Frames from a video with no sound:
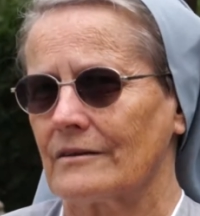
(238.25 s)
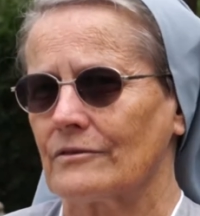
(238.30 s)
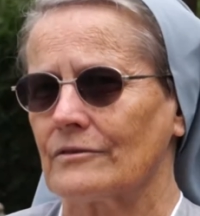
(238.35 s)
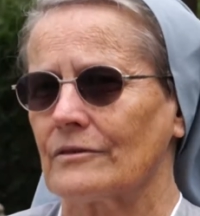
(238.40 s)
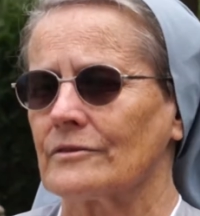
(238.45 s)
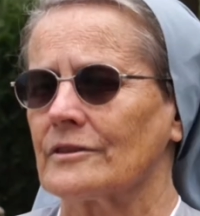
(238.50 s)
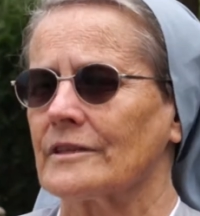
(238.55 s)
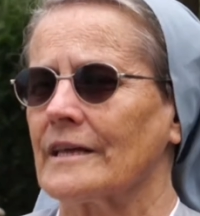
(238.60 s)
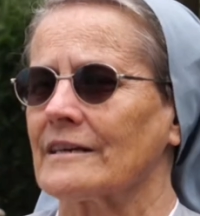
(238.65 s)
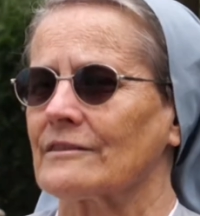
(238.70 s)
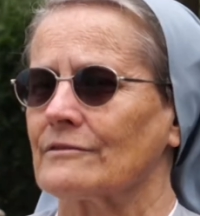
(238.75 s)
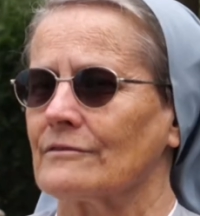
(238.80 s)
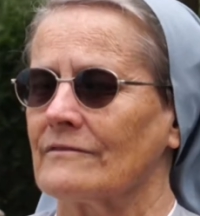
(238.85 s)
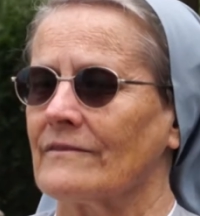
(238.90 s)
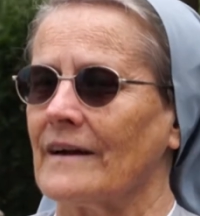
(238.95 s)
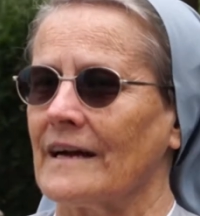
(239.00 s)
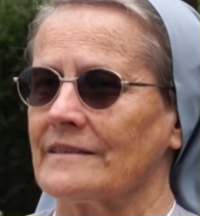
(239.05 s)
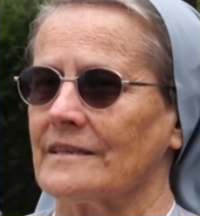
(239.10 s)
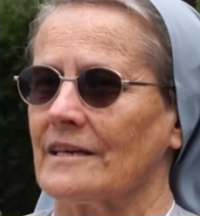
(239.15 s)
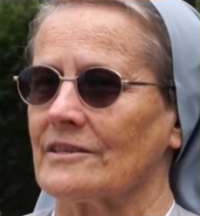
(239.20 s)

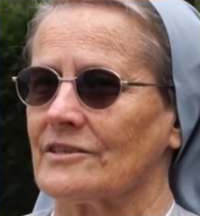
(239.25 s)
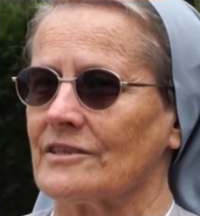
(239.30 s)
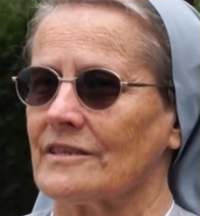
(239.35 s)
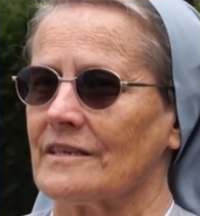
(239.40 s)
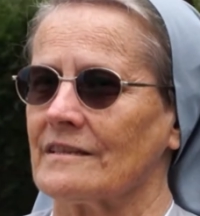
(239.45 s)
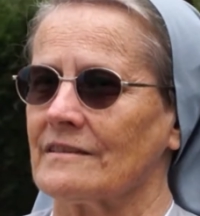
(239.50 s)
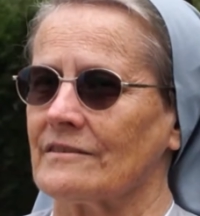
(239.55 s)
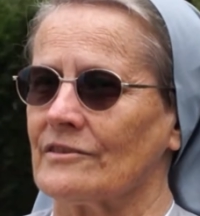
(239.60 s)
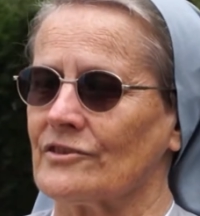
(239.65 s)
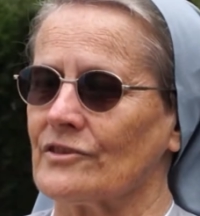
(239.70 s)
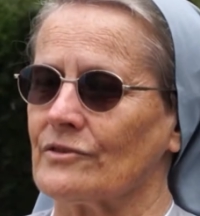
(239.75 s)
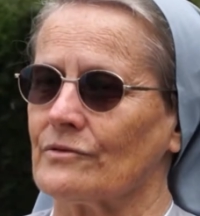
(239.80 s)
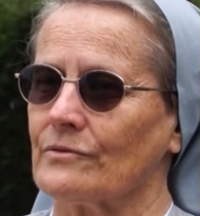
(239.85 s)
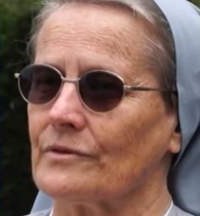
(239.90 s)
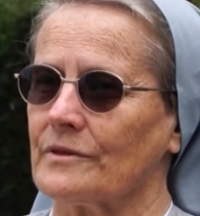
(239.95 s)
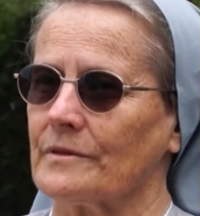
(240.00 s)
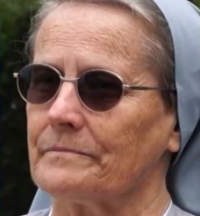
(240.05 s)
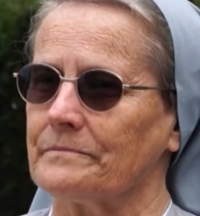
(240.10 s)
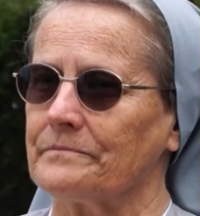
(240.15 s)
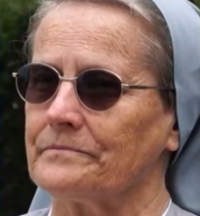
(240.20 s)
kontaktowania się jednym z drugim